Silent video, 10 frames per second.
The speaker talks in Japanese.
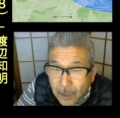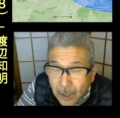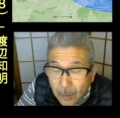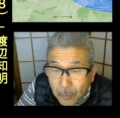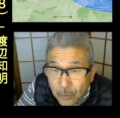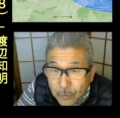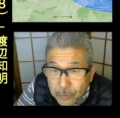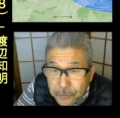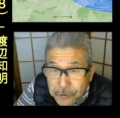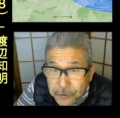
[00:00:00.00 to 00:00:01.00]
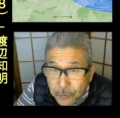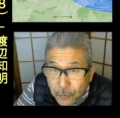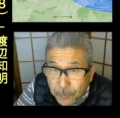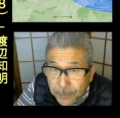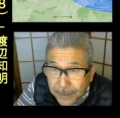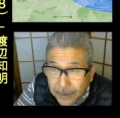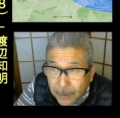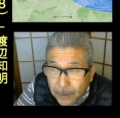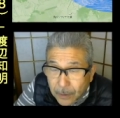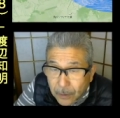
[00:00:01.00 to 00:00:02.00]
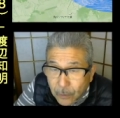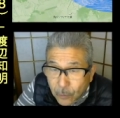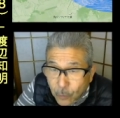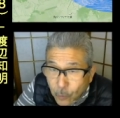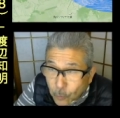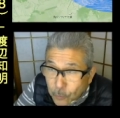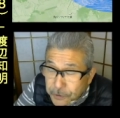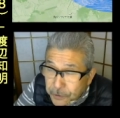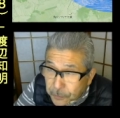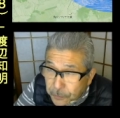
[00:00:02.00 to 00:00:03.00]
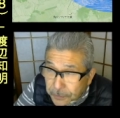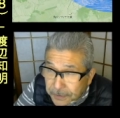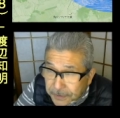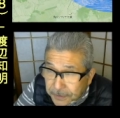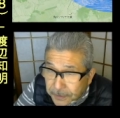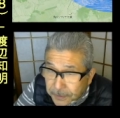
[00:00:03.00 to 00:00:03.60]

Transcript: 鴨の長名北条記